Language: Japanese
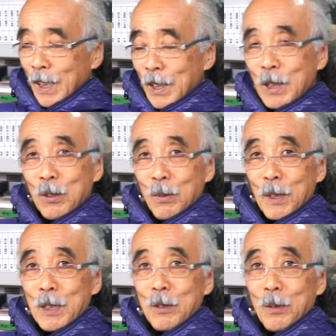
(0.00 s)
いいこ
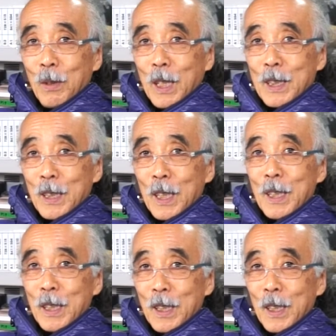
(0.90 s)
といいことばっかりじゃない
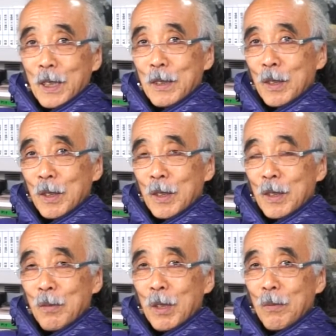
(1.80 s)
けどね
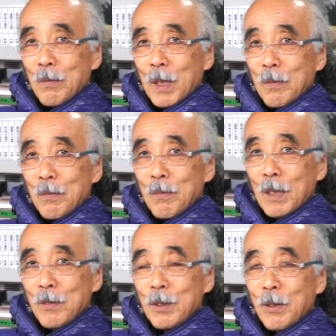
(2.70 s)
一番
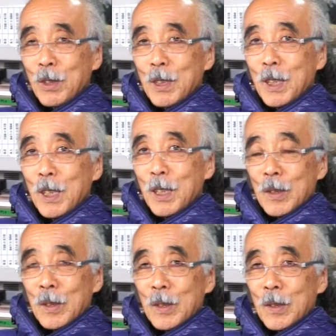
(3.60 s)
まずい時にね
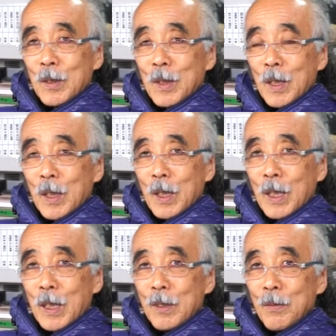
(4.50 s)
なかな
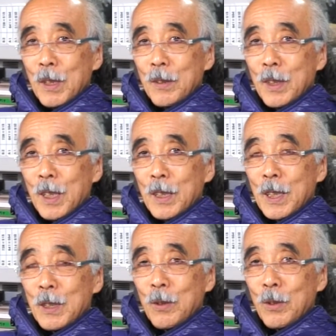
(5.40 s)
かうまくいか
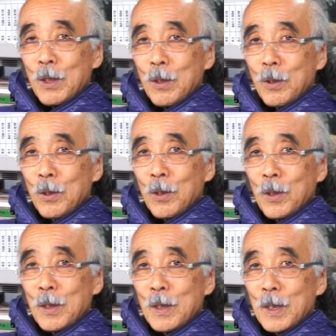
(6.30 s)
ない時にこ
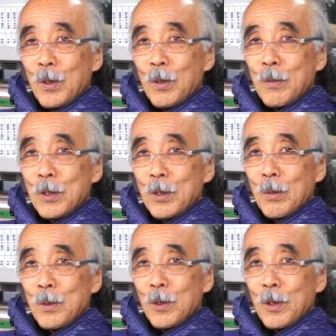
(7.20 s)
そ面白
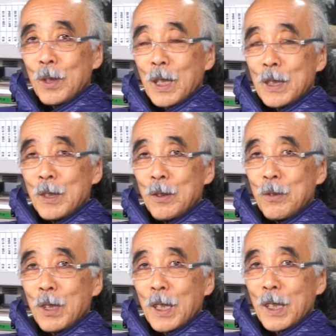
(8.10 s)
みを感じる
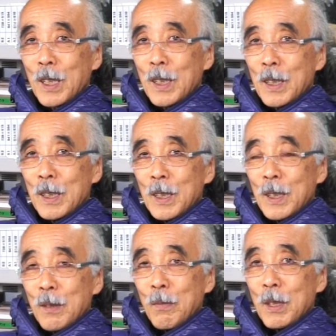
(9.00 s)
ぐらいな
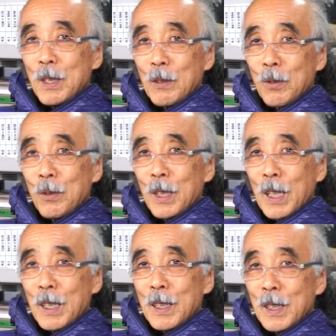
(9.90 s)
メンタルの方
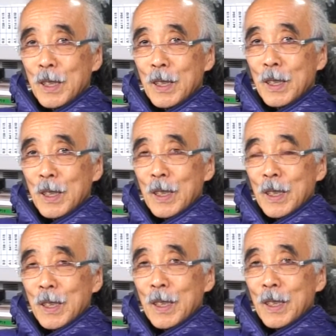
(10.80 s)
が
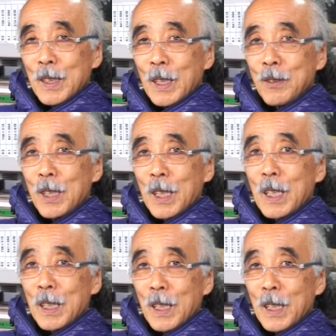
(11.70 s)
楽じゃな
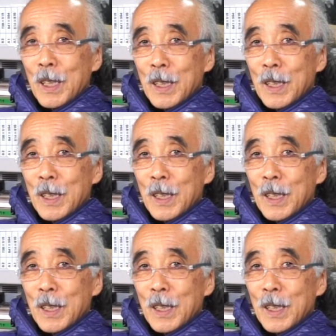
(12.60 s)
いかな。